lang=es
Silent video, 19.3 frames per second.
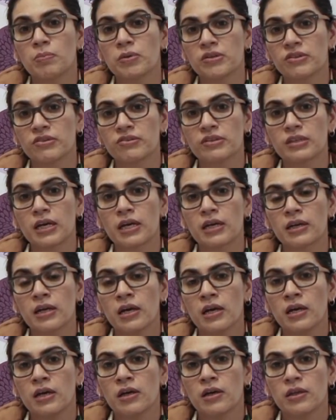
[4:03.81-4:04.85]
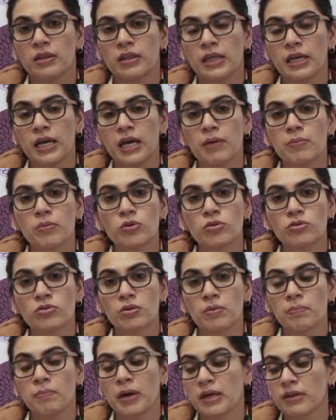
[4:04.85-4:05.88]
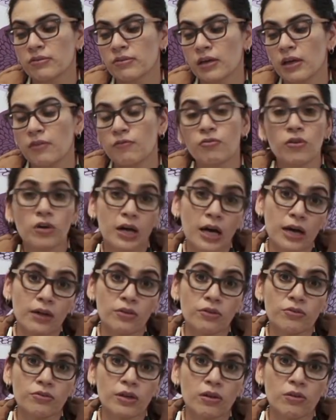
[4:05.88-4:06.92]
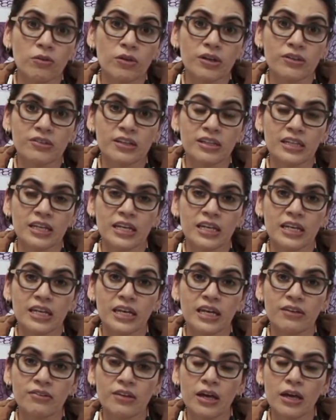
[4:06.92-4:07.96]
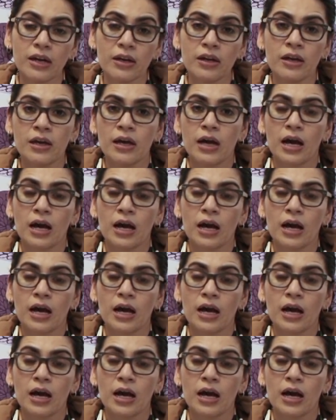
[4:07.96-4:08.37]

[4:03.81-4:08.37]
pues estar digamos más enfocados en lo que se tiene que hacer